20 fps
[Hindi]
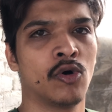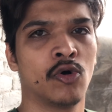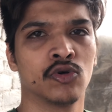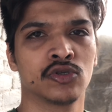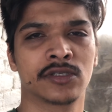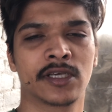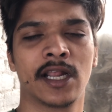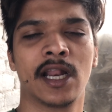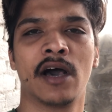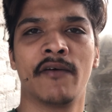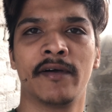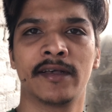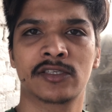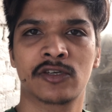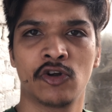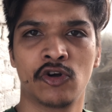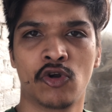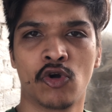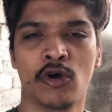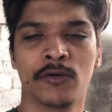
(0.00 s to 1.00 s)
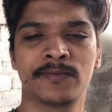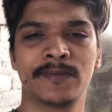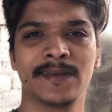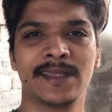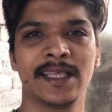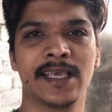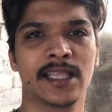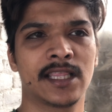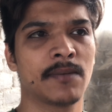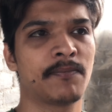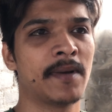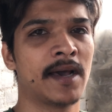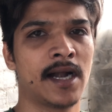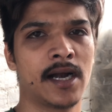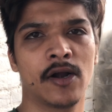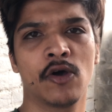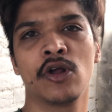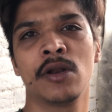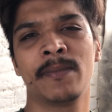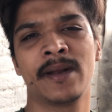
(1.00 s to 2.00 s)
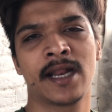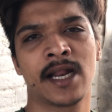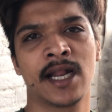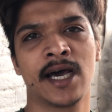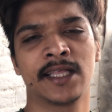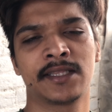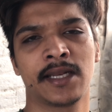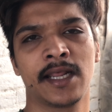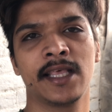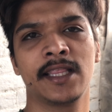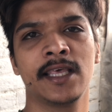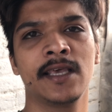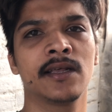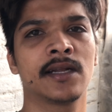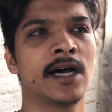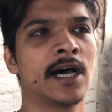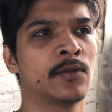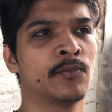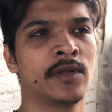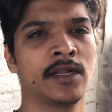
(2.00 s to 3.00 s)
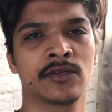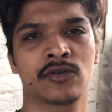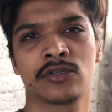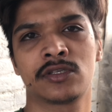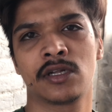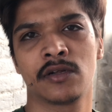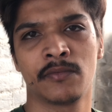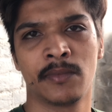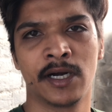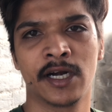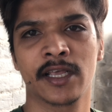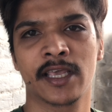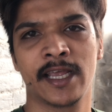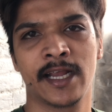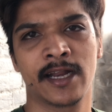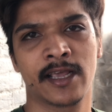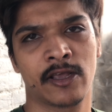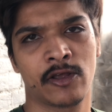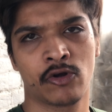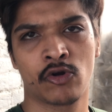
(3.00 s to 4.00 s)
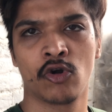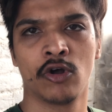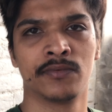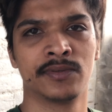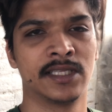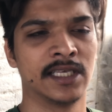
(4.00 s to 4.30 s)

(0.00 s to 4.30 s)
उसके अलावा इसको ड्रॉप्स भी दिए थे पैराडोल मैंने रात नहीं दी रात मैंने इसको सिर्फ बर्ड के ड्रॉप्स